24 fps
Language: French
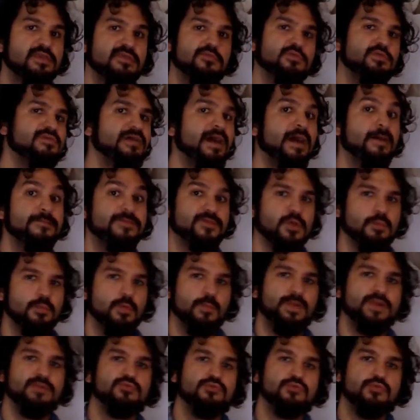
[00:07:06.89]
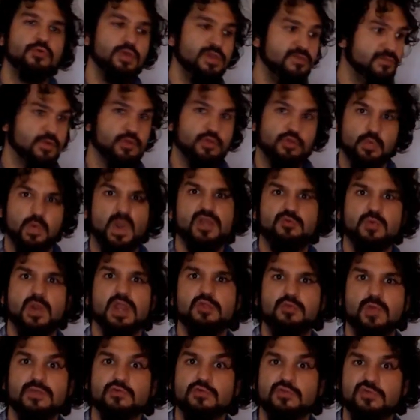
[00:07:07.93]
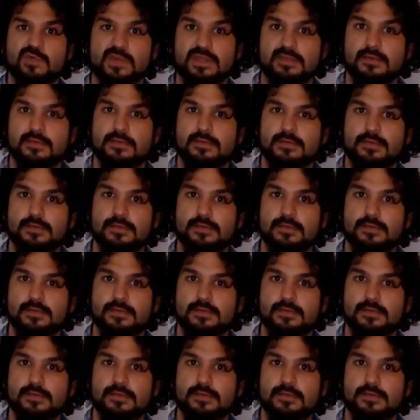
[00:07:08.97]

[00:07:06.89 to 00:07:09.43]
qui suivent absolument pas le tuto, ils veulent jouer, jouer, jouer tout de suite.